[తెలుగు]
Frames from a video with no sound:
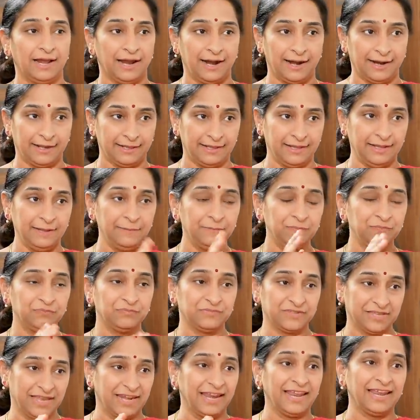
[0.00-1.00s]
ఆడది
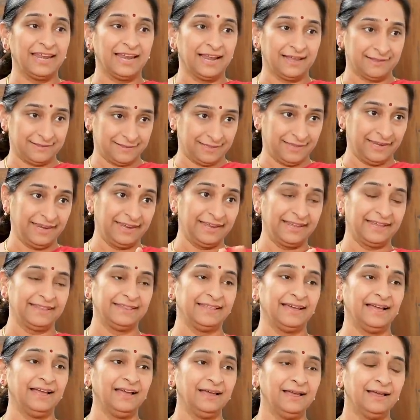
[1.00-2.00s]
సరైన స్త్రీ
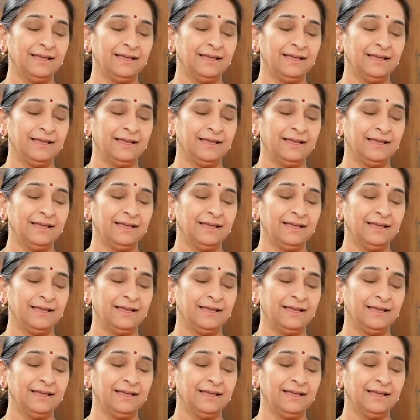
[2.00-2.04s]
కింద